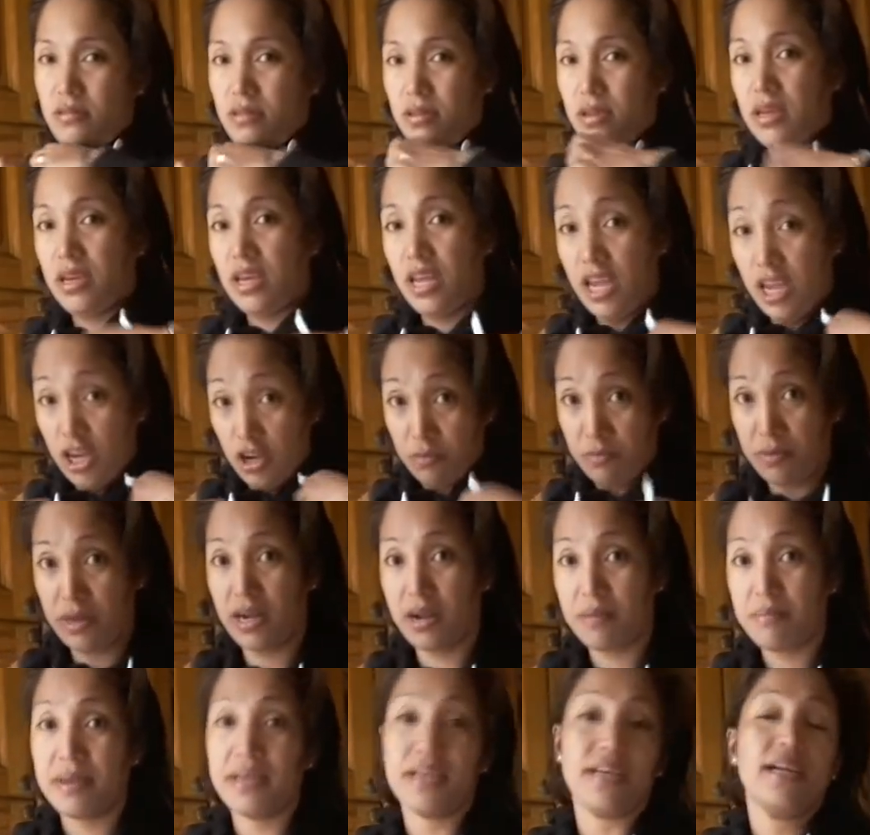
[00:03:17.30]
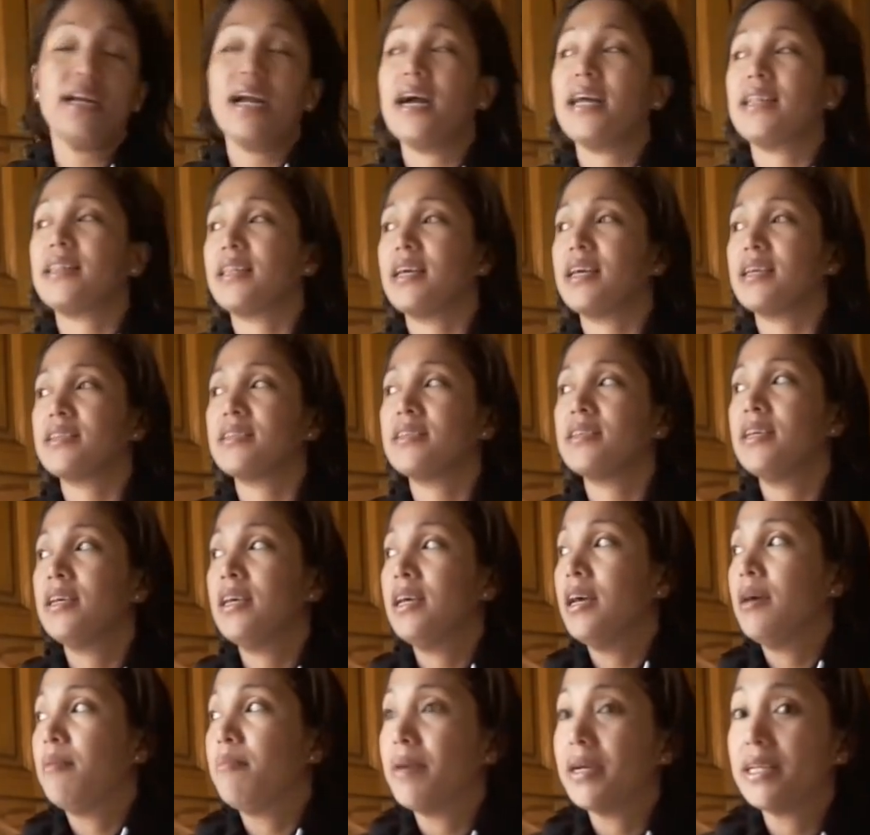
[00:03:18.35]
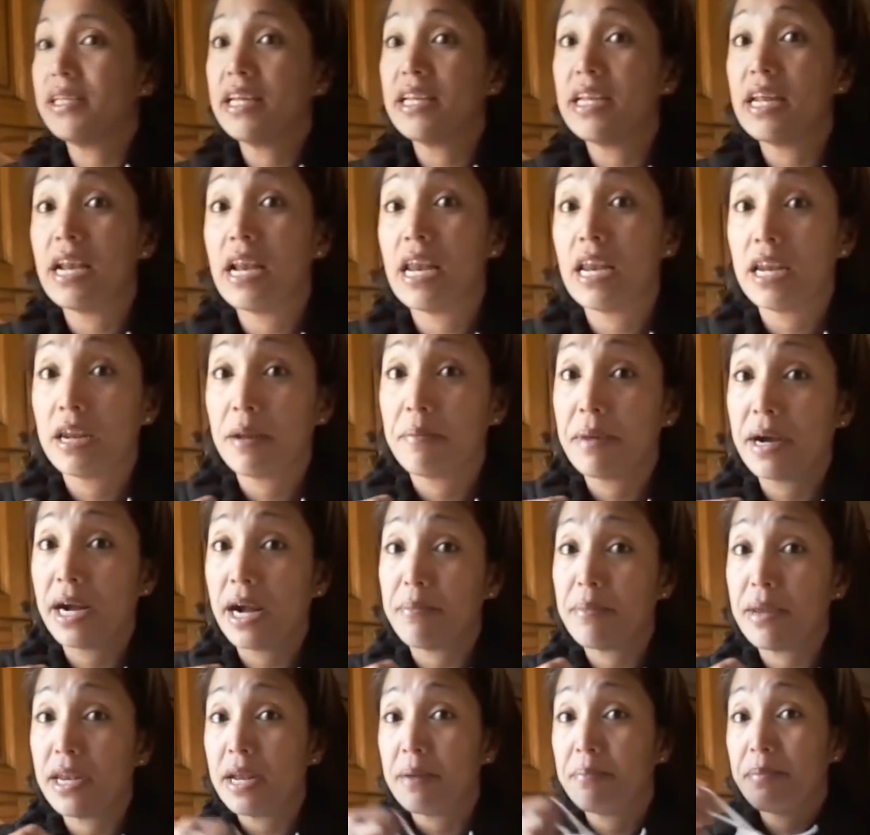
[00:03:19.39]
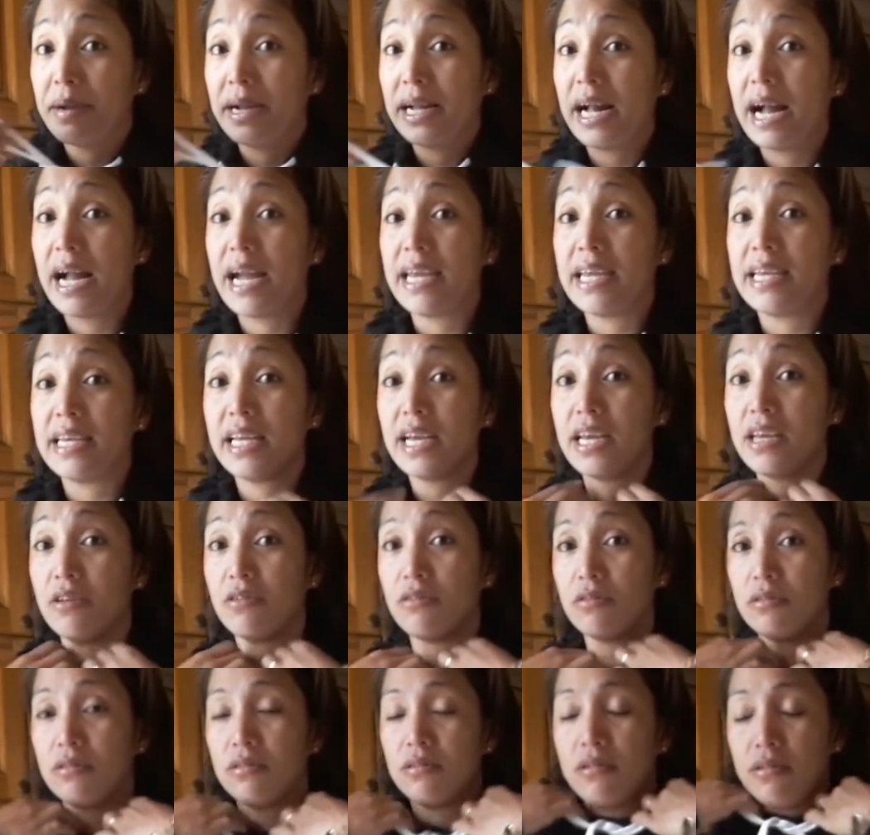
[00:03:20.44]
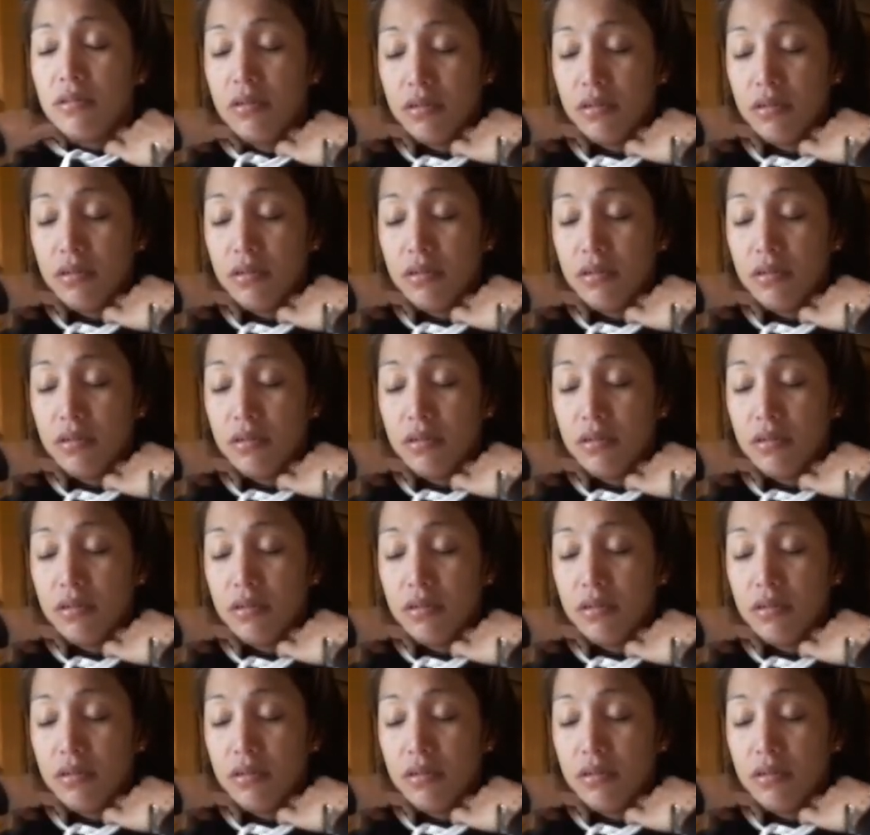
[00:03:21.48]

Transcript: Ayan, iinom na kami ng gatas magdadala naman kami ng pagkain ngayon.